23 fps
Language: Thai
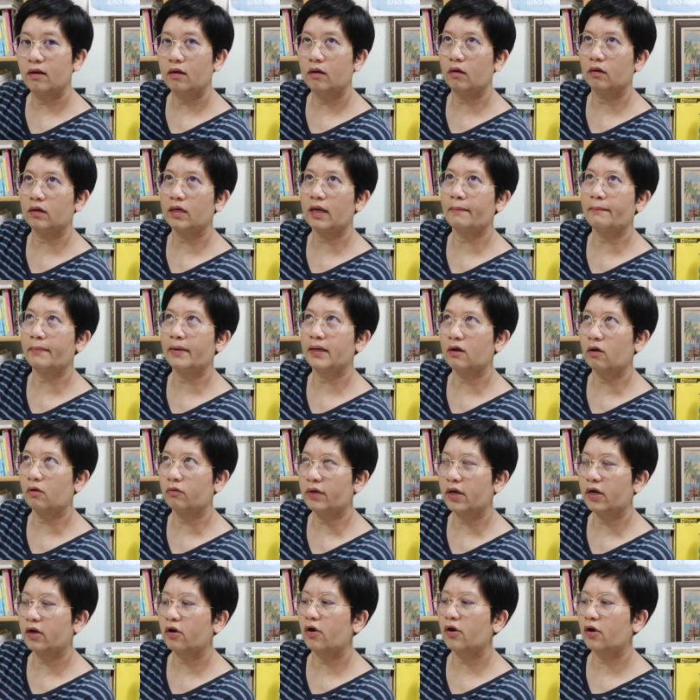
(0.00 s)
ก็ทำให้เรา
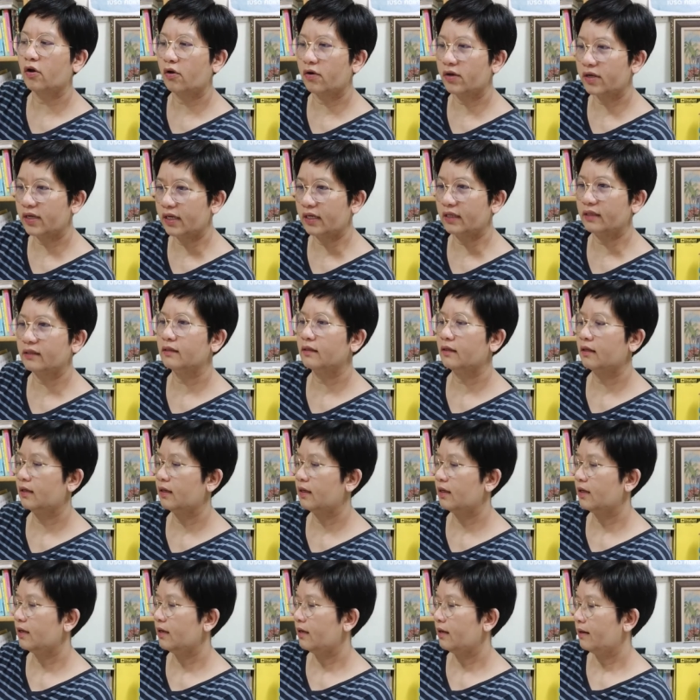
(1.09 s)
ได้ค่อยๆคคิด
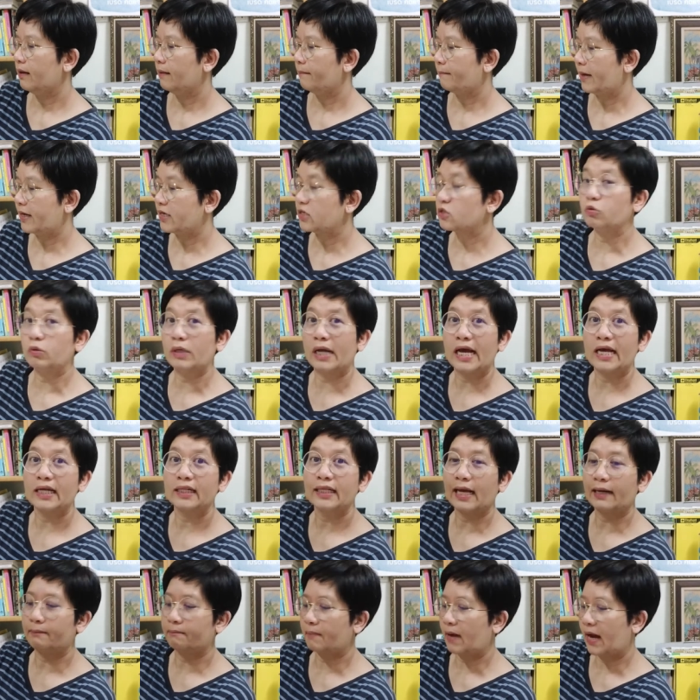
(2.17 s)
ไปสู่หน้า
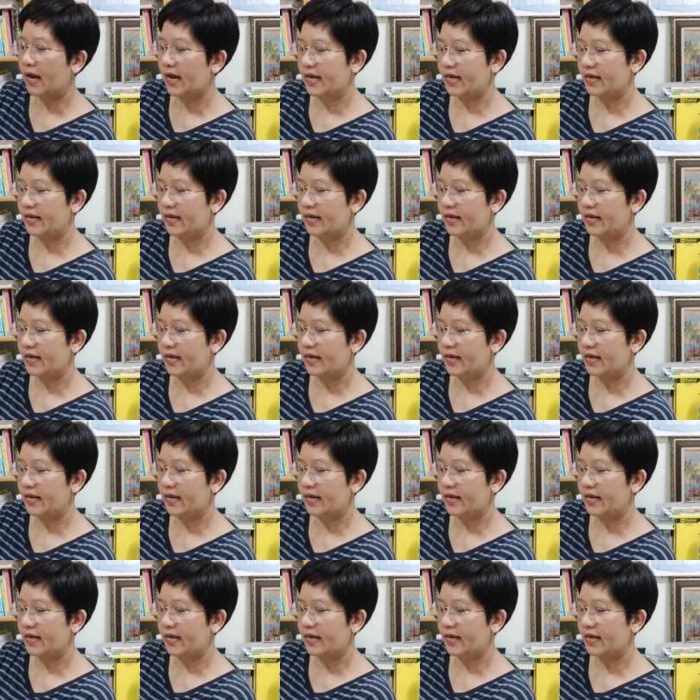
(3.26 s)
ถัดไป